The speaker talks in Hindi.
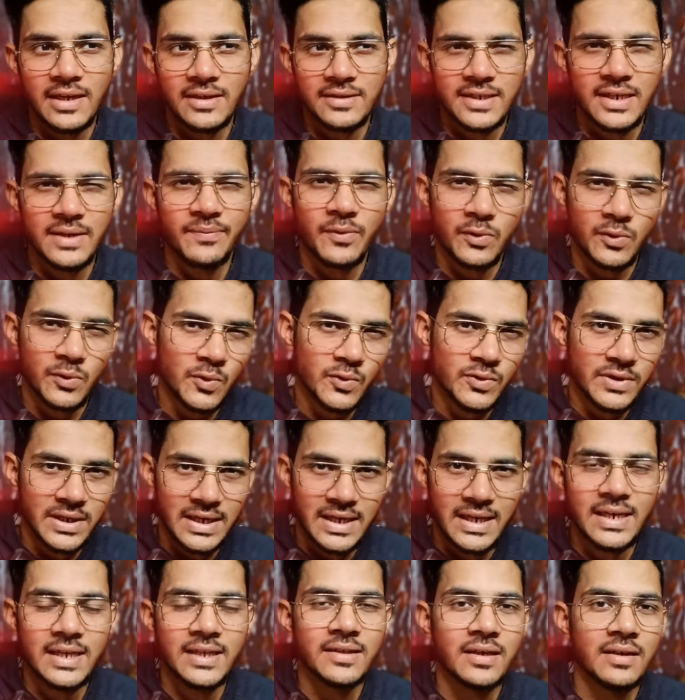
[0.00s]
अच्छे फोटोज़
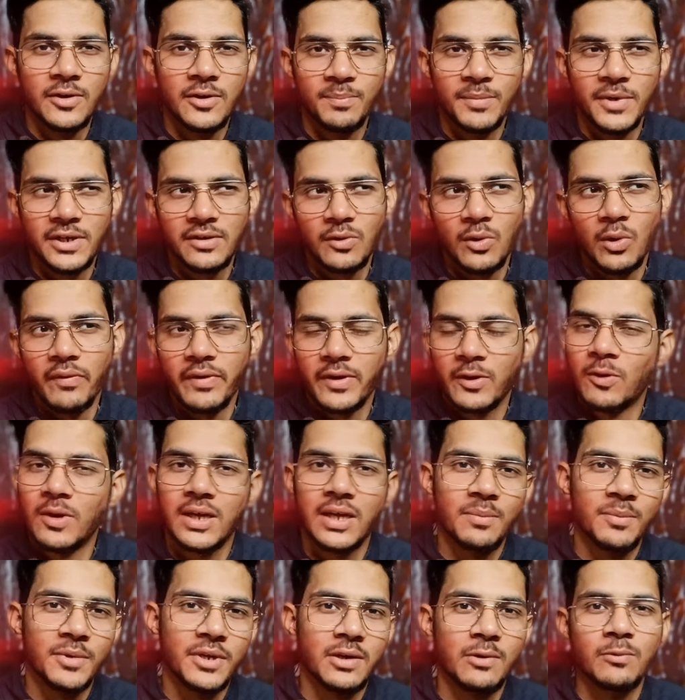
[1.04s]
ले लेता है बट ओवरऑल
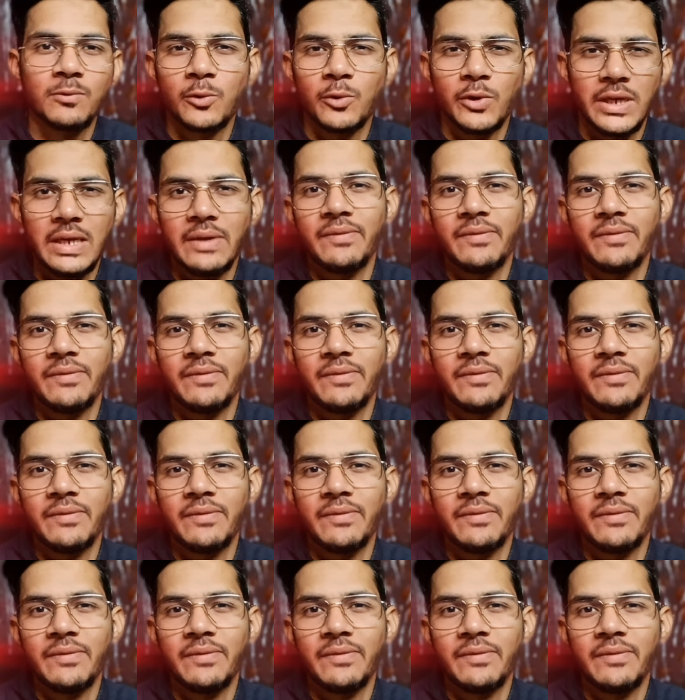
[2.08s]
अगर मैं कहूँ तो